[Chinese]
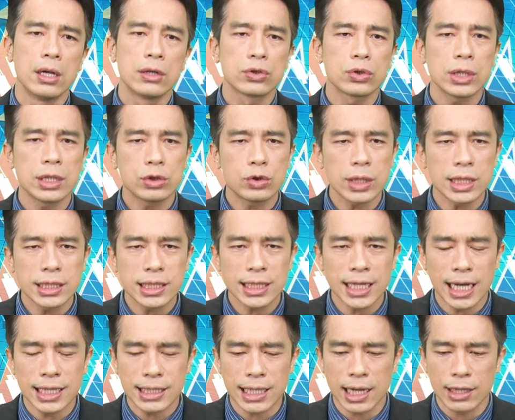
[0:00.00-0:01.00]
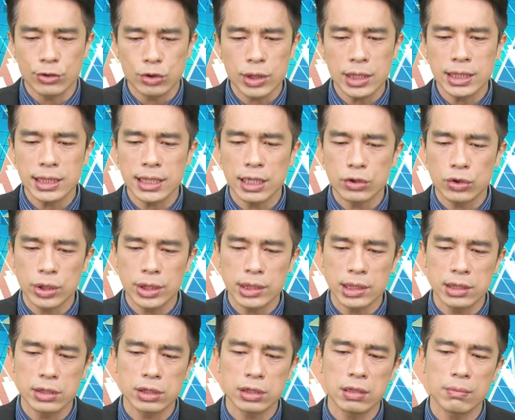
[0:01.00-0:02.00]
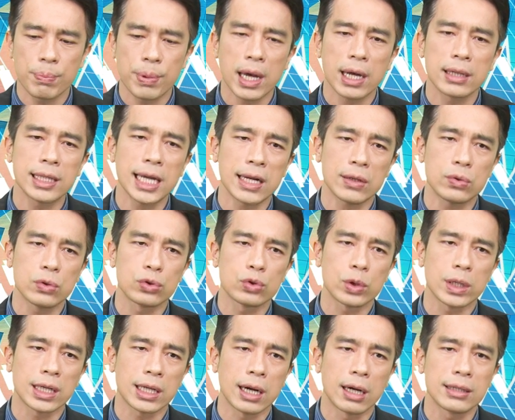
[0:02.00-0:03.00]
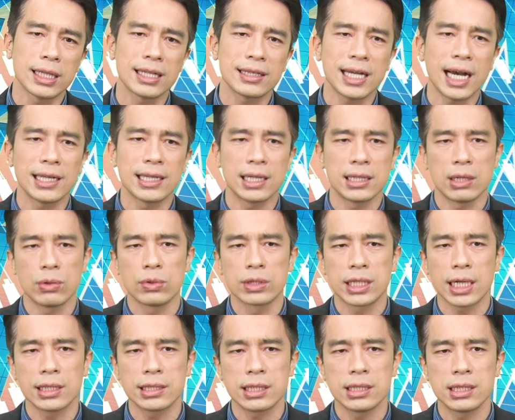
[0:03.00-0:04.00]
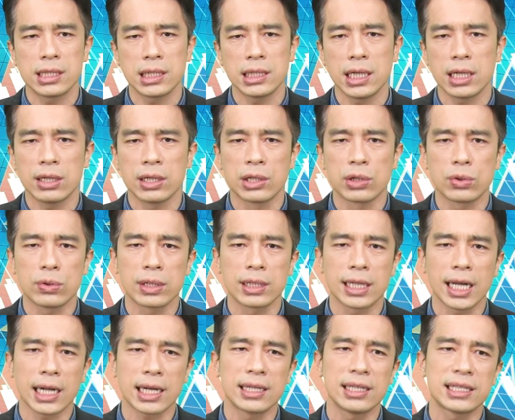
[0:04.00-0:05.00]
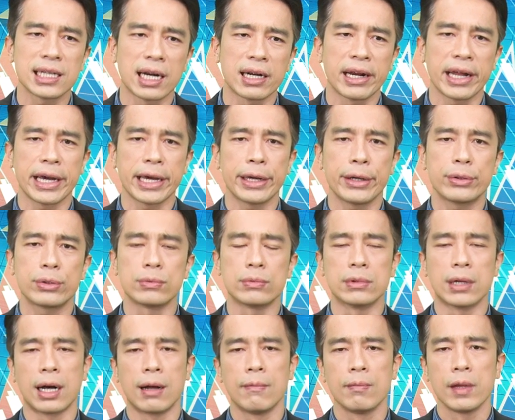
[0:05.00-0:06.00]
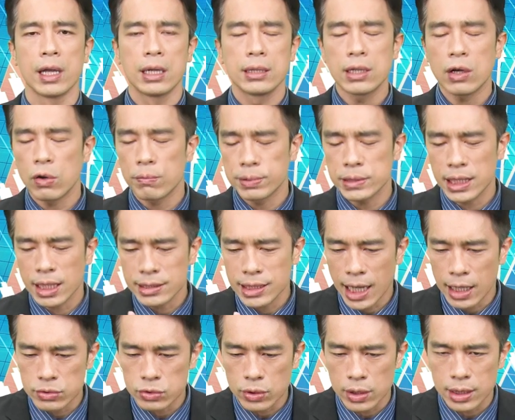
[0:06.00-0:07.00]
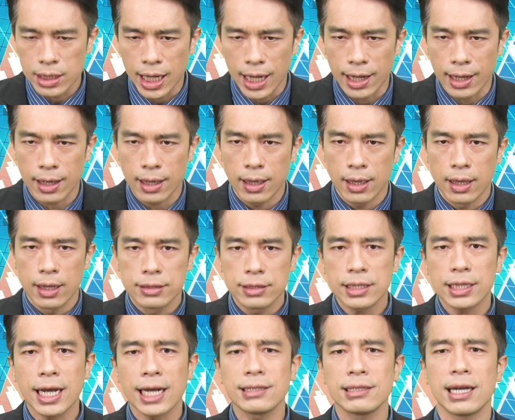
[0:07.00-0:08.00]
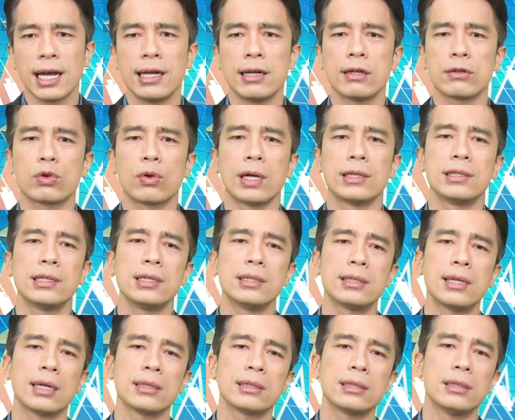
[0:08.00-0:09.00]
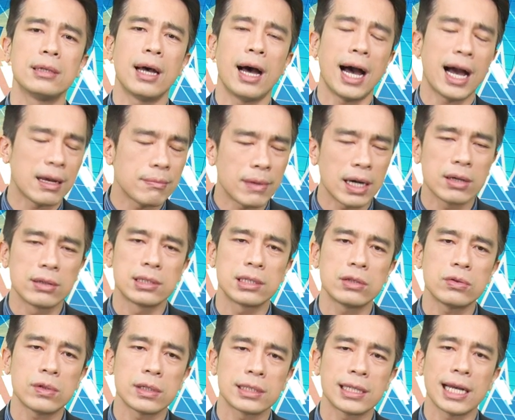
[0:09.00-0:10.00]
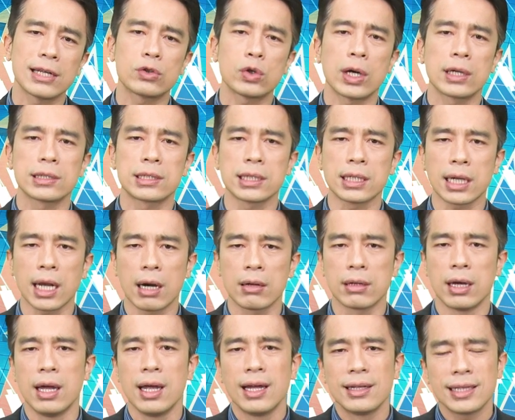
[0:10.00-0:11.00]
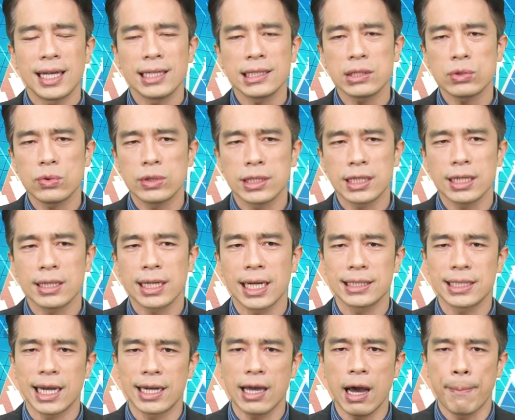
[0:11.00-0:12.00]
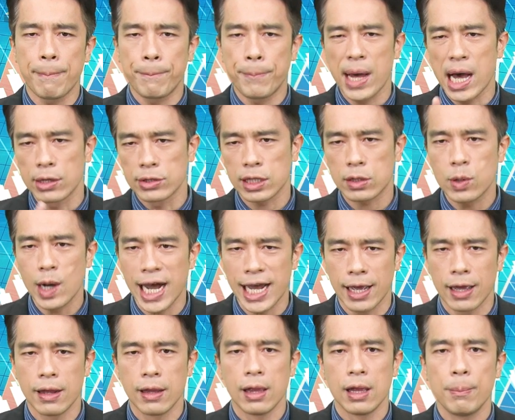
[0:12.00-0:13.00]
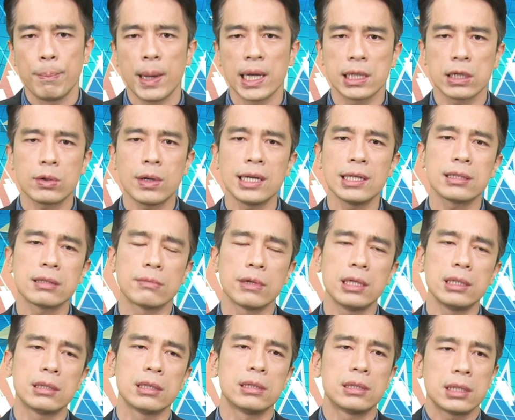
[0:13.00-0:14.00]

所以最近来讲，最近的趋势就是不要太过追高。那当然呢，我相信今天有很多人在跟讲雷虎啊，那我不是要唱衰它。这看起来呢，短线上是还蛮有机会再创新高的。但是我建议大家要跑得快，跑得快是什么意思？